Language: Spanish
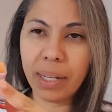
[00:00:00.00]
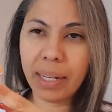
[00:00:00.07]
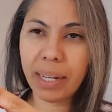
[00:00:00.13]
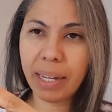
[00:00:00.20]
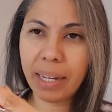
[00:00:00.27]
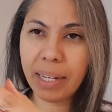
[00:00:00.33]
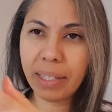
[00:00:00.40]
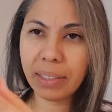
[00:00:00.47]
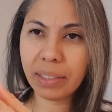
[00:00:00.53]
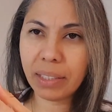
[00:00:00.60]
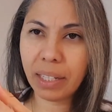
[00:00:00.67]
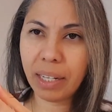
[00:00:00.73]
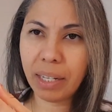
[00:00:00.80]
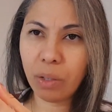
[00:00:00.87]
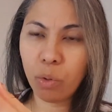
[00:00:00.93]
que
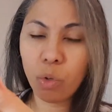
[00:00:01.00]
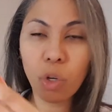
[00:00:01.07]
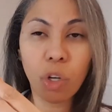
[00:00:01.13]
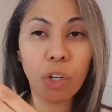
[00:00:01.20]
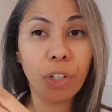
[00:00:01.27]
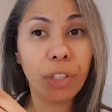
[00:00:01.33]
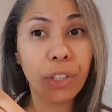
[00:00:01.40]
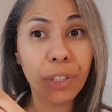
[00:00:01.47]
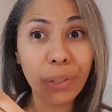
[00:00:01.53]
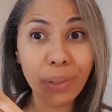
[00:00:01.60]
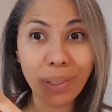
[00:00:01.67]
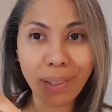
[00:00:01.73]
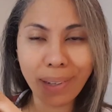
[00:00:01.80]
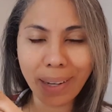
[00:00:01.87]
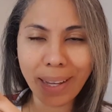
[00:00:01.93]
es en color
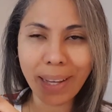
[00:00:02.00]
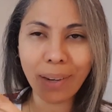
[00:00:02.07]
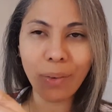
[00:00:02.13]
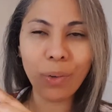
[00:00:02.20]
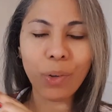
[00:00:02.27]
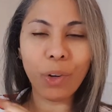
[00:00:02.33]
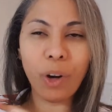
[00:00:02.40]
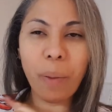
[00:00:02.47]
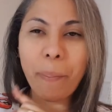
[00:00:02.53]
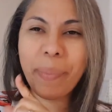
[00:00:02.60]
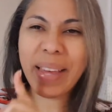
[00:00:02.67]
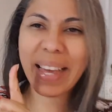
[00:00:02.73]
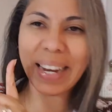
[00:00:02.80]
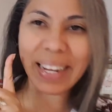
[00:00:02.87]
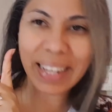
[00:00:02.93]
nude claro, un color
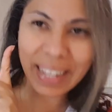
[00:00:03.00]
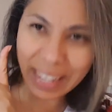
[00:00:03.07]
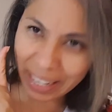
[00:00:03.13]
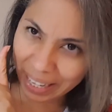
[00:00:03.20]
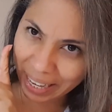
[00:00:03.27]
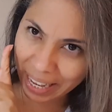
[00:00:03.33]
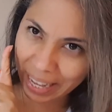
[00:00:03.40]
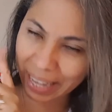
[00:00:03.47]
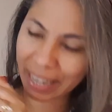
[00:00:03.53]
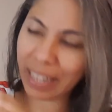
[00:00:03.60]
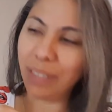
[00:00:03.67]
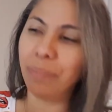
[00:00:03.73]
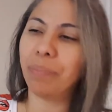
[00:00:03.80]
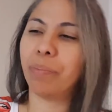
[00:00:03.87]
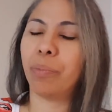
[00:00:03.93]
piel
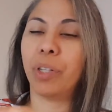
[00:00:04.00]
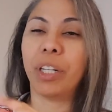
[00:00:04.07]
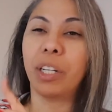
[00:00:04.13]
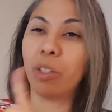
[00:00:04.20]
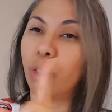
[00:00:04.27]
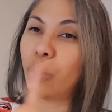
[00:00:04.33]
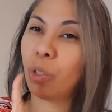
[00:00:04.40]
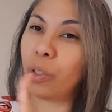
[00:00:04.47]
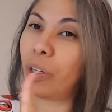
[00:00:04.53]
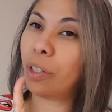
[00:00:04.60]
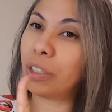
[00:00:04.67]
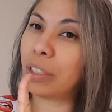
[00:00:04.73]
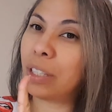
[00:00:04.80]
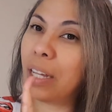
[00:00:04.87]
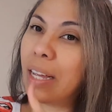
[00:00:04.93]
clara porque no todos
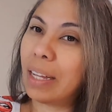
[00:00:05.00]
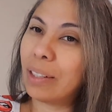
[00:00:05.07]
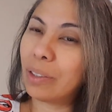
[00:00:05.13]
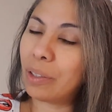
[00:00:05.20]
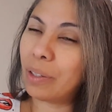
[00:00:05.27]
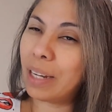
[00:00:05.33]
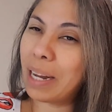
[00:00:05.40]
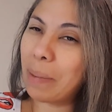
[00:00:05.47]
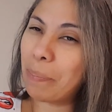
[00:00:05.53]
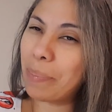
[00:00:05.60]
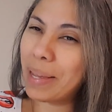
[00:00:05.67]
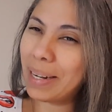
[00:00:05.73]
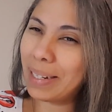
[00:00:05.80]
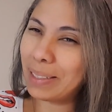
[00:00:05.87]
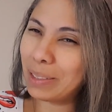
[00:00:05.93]
los, todas las
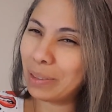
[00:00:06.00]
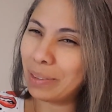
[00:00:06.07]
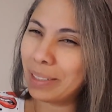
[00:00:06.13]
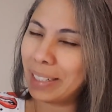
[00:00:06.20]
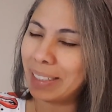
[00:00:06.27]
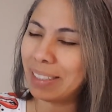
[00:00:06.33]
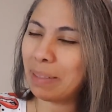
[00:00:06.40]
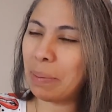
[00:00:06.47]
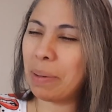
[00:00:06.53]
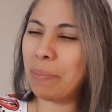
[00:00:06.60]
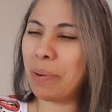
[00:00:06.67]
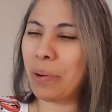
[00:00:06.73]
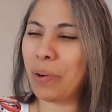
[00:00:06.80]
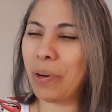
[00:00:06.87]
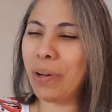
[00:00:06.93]
pieles son de este
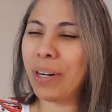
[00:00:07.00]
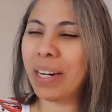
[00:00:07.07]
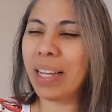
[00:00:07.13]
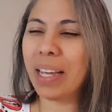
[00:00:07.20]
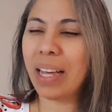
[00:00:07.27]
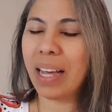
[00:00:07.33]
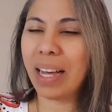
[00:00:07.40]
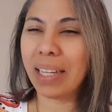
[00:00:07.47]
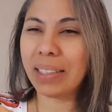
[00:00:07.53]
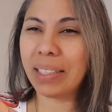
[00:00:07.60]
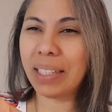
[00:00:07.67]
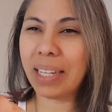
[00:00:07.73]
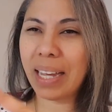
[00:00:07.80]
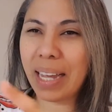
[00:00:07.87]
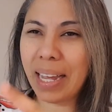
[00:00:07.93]
mismo color.
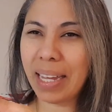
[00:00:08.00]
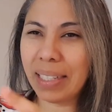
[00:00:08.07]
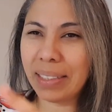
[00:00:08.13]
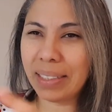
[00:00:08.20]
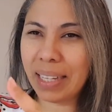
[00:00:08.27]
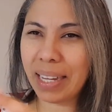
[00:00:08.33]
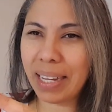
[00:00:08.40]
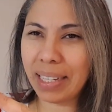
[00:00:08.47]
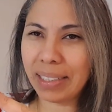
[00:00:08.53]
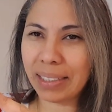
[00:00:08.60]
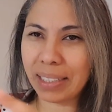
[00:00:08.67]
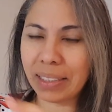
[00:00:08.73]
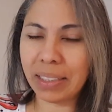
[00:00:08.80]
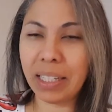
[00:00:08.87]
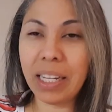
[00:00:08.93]
Así que este es
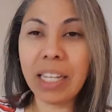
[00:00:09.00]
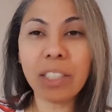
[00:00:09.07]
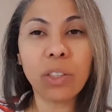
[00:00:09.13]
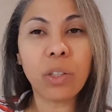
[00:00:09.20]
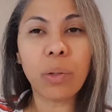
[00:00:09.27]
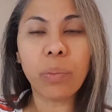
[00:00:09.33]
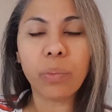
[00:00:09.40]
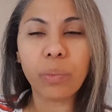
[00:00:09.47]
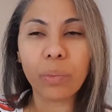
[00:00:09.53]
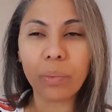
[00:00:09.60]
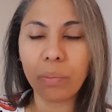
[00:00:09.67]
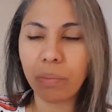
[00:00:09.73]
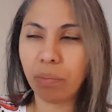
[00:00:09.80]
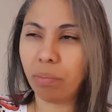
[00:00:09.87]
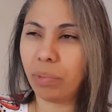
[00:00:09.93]
así. Y esto
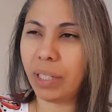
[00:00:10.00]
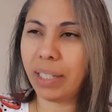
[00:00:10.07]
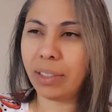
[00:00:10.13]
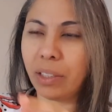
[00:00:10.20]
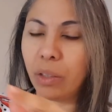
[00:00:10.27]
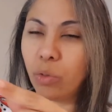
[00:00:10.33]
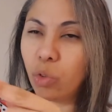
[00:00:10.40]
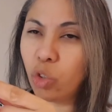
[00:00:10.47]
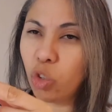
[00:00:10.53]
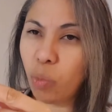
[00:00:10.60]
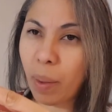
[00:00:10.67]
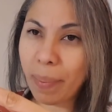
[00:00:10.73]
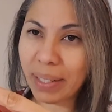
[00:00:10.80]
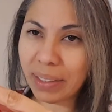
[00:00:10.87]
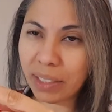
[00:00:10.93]
es
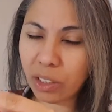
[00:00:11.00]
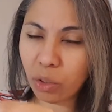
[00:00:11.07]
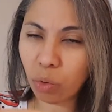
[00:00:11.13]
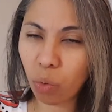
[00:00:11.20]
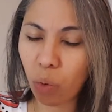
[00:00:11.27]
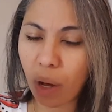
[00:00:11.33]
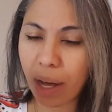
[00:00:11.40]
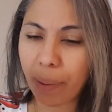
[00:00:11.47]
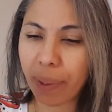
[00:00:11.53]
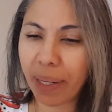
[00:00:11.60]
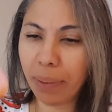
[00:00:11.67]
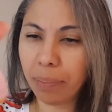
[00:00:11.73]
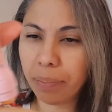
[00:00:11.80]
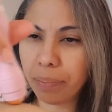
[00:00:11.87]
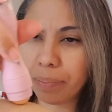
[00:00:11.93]
sumamente
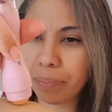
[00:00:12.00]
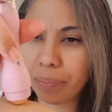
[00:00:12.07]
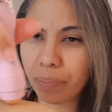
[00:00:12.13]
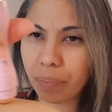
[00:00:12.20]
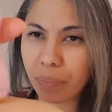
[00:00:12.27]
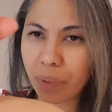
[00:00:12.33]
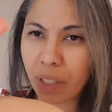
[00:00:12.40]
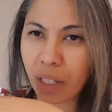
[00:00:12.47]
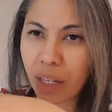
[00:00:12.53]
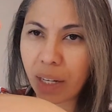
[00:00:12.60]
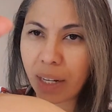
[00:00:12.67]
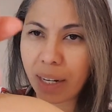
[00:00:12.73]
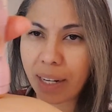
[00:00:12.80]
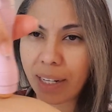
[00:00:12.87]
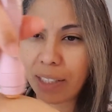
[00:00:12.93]
suave.
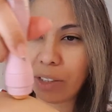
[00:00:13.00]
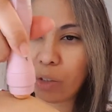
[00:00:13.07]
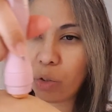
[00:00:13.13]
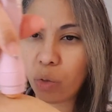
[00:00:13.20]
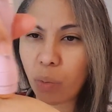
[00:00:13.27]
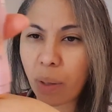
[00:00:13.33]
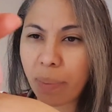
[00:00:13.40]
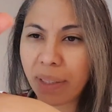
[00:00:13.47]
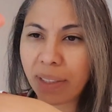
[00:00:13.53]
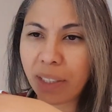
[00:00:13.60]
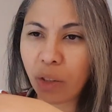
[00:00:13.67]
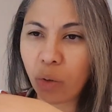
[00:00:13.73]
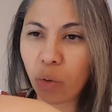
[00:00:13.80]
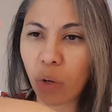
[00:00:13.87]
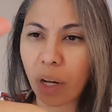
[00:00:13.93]
Es
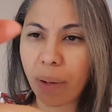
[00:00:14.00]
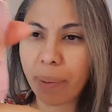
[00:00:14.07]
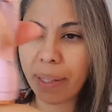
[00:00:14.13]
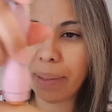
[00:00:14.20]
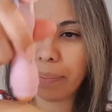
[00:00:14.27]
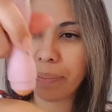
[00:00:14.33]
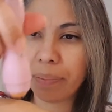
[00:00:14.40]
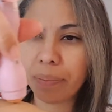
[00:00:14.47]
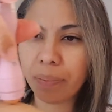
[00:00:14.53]
sumamente suave.